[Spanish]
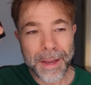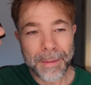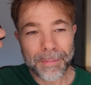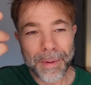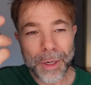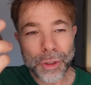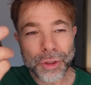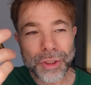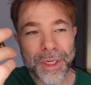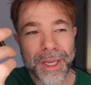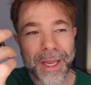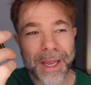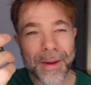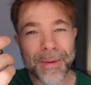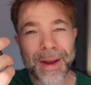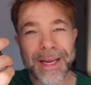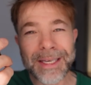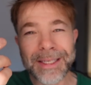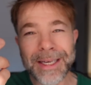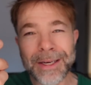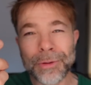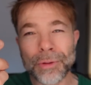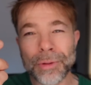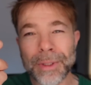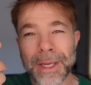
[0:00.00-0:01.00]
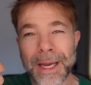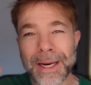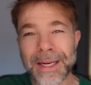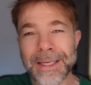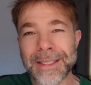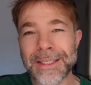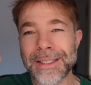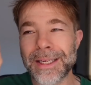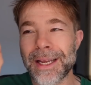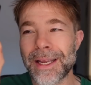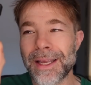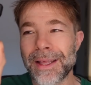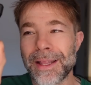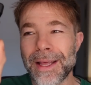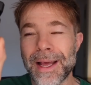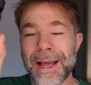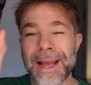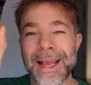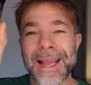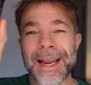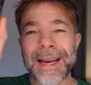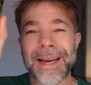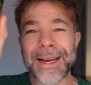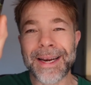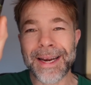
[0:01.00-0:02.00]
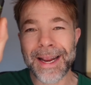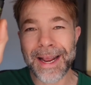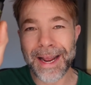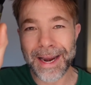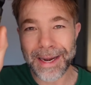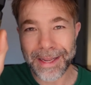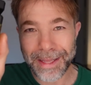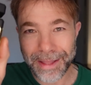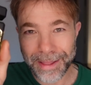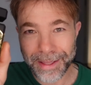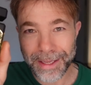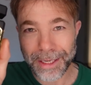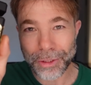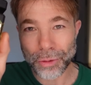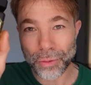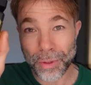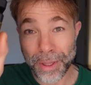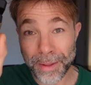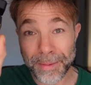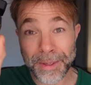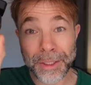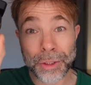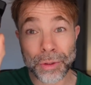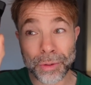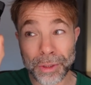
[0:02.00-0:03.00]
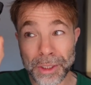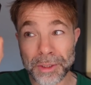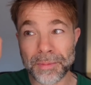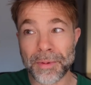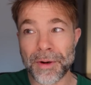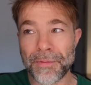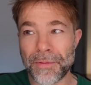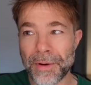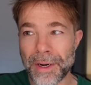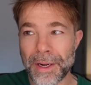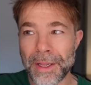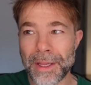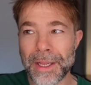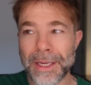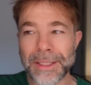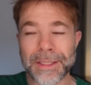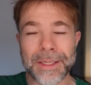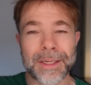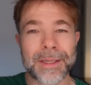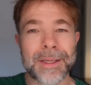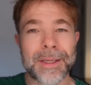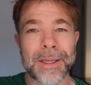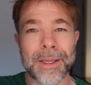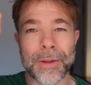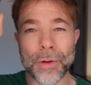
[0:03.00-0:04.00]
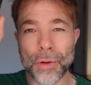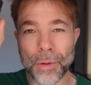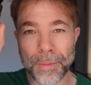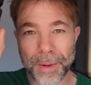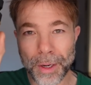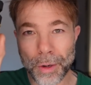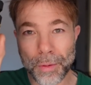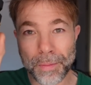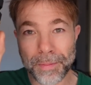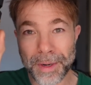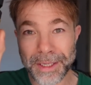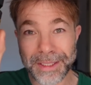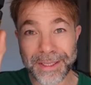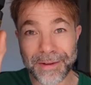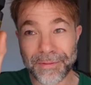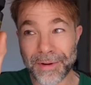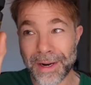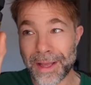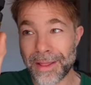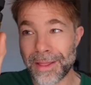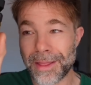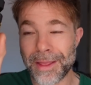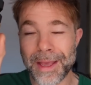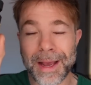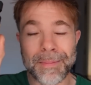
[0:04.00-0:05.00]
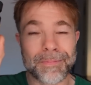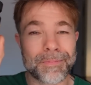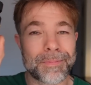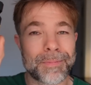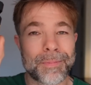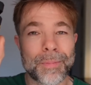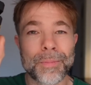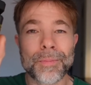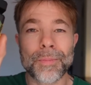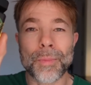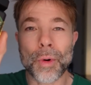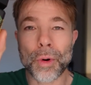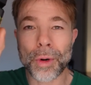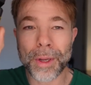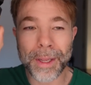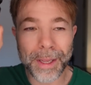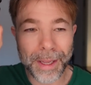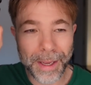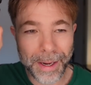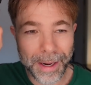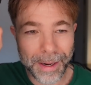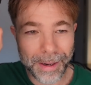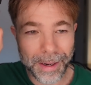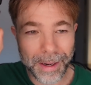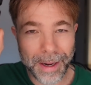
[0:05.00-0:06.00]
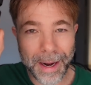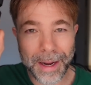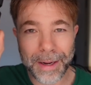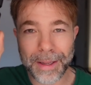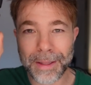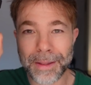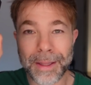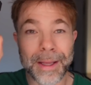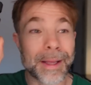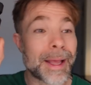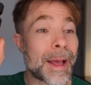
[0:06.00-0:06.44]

pero sí que vais a notar enseguida el regaliz, que es una de mis notas preferidas, que yo me compré esta fragancia porque era regaliz,